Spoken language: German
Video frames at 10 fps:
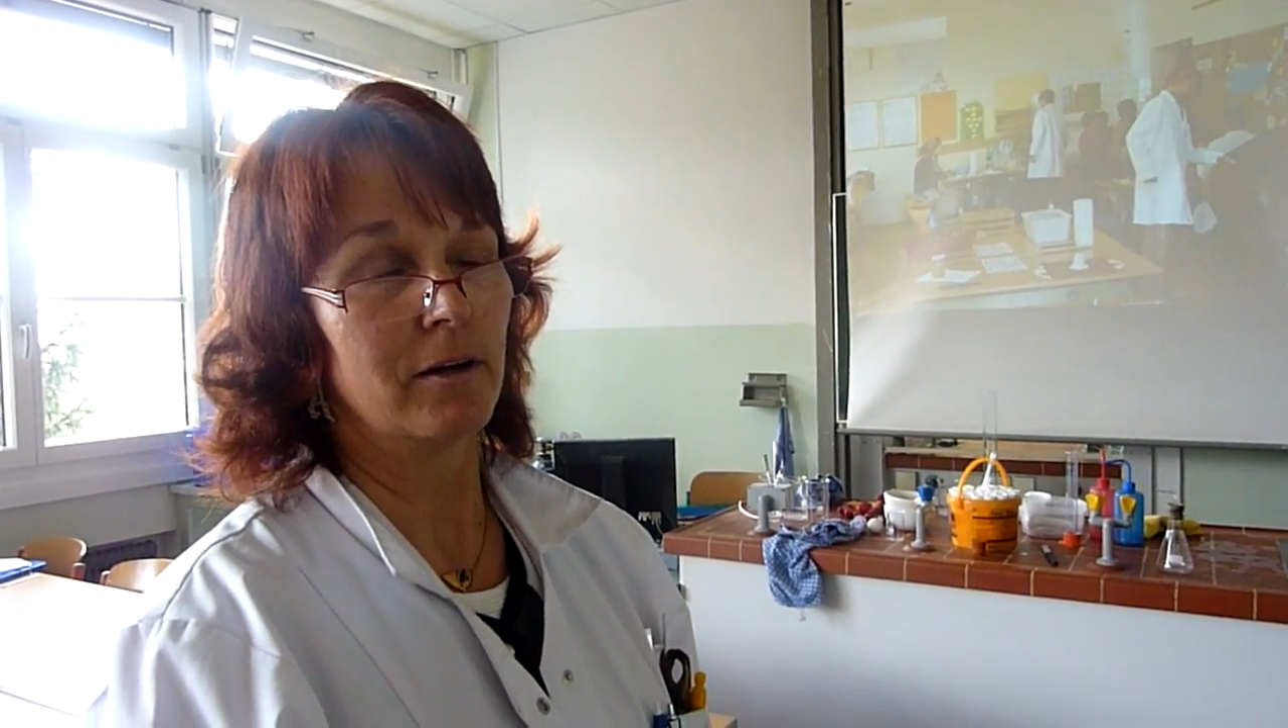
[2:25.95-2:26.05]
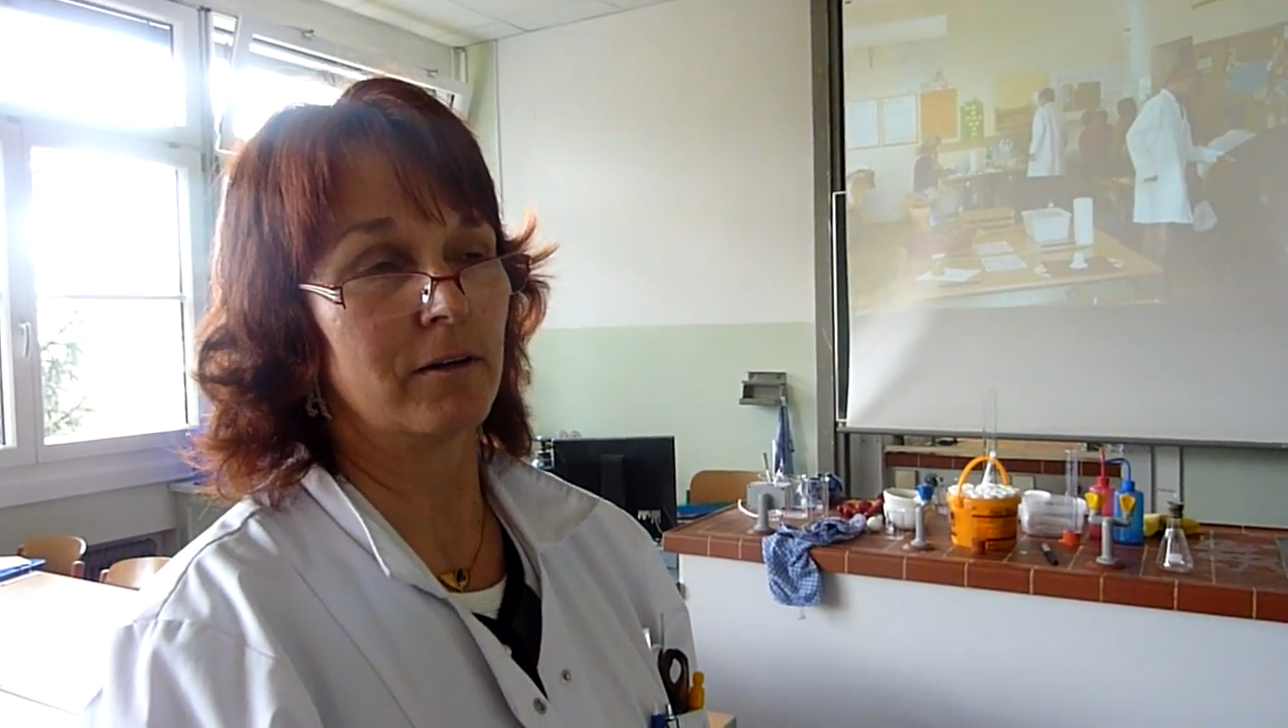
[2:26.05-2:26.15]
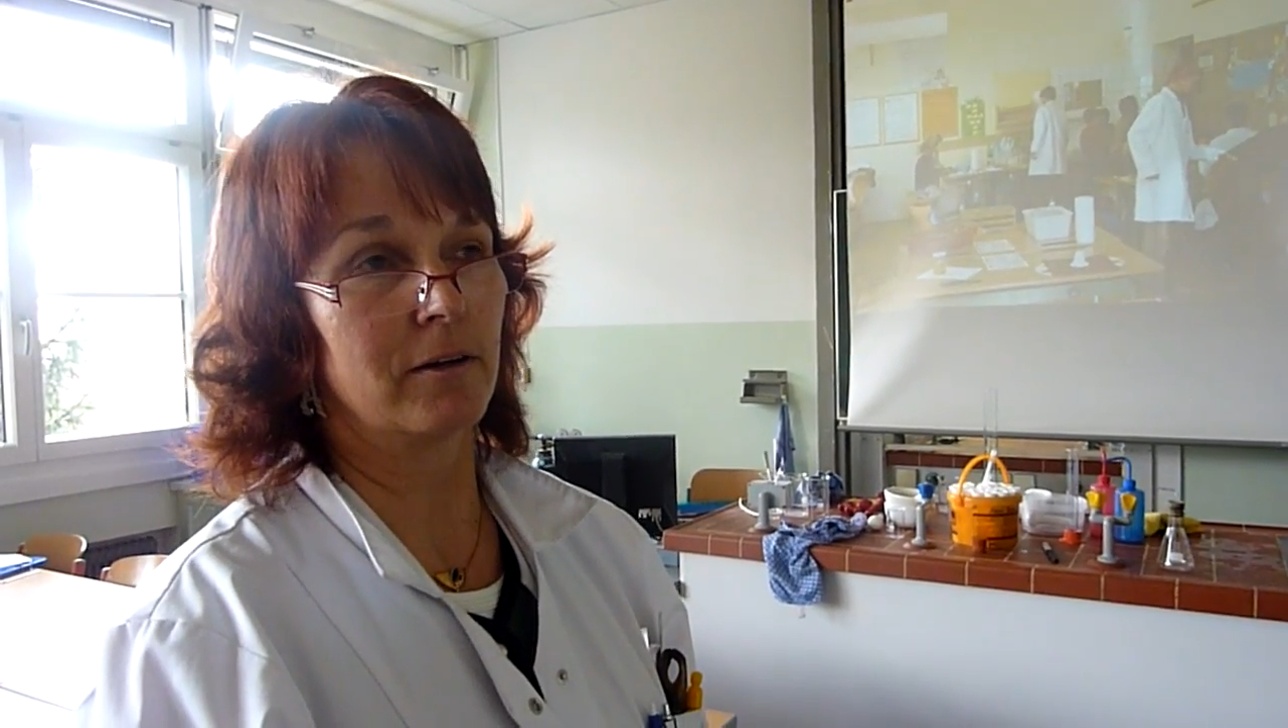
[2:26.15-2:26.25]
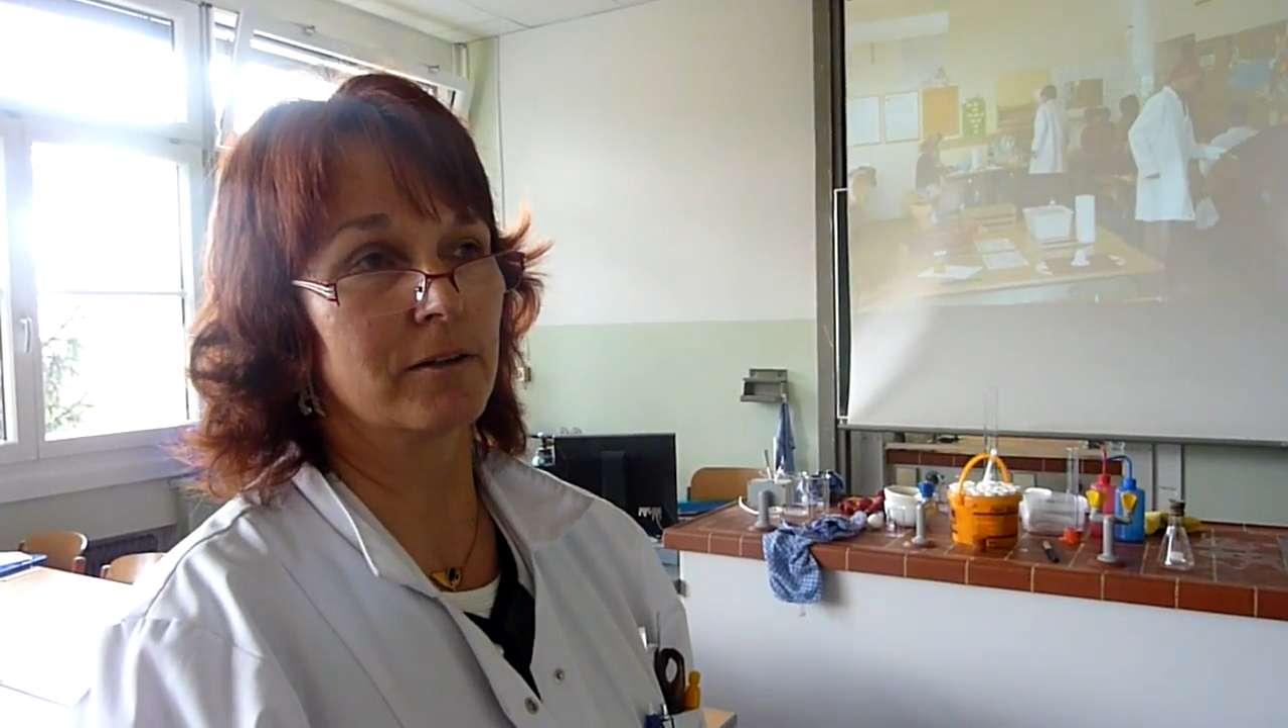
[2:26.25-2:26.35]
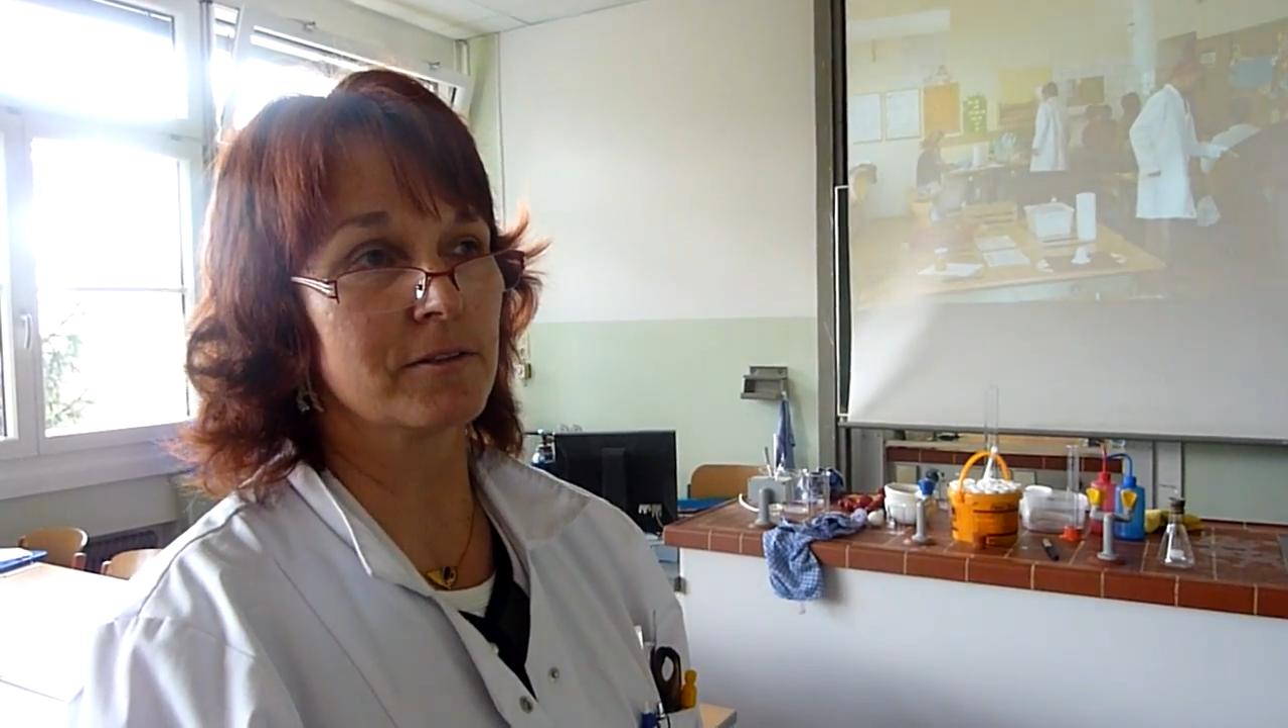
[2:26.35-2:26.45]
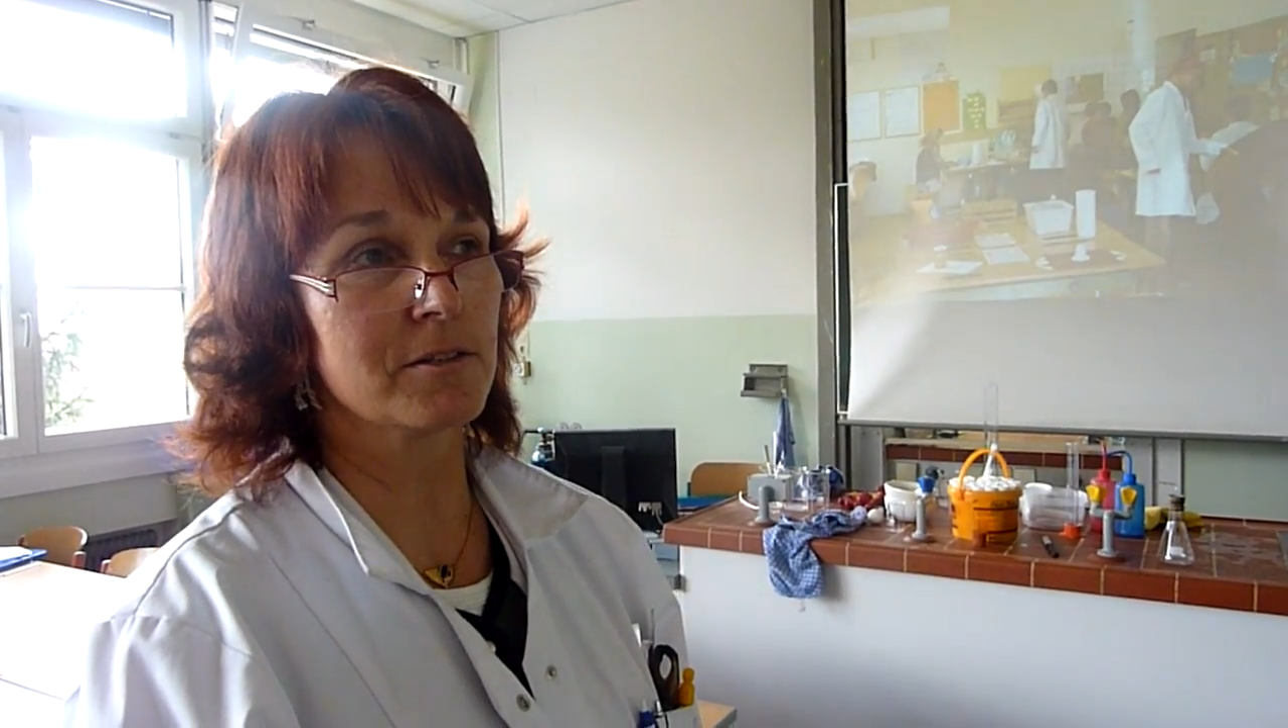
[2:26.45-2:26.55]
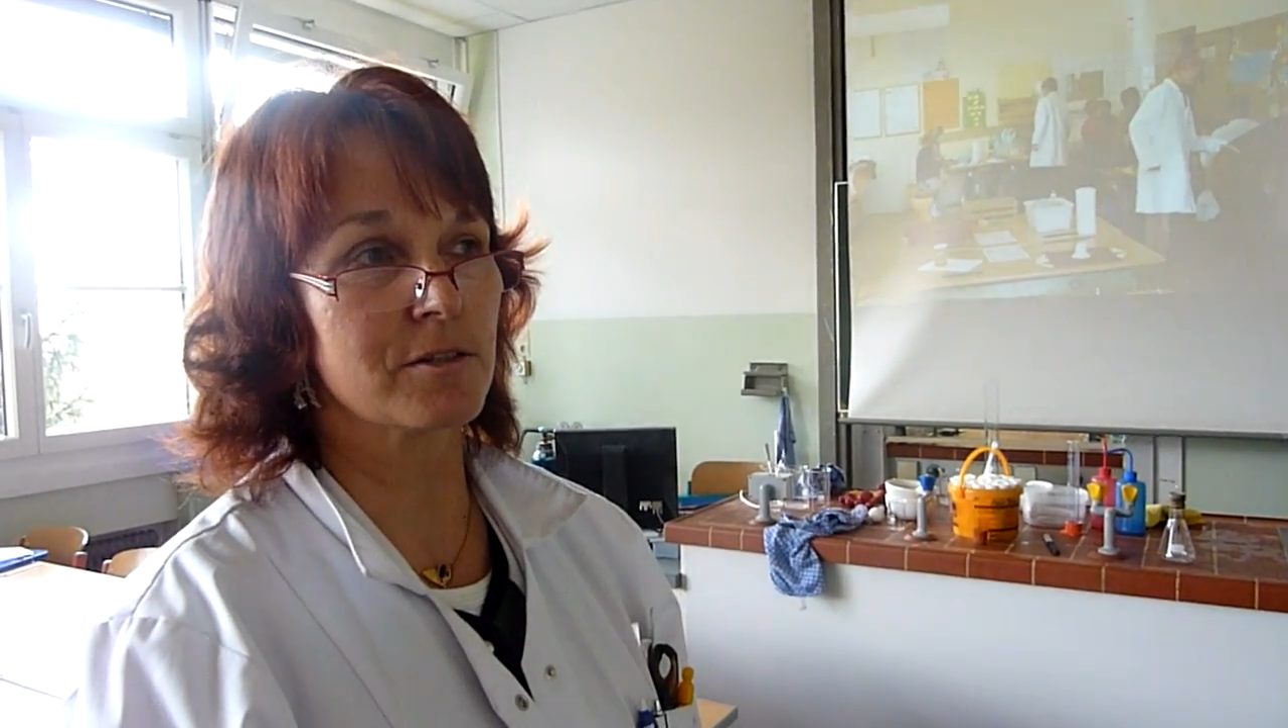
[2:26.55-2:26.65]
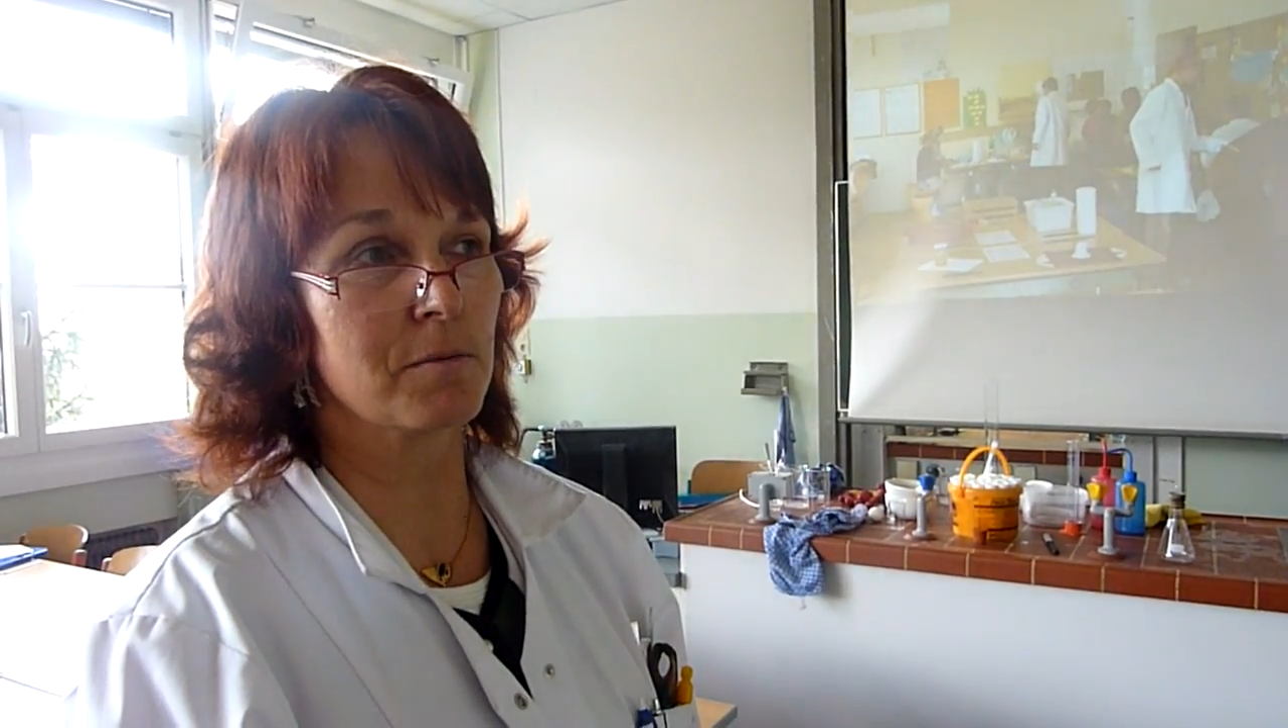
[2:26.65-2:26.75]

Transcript: äh, diese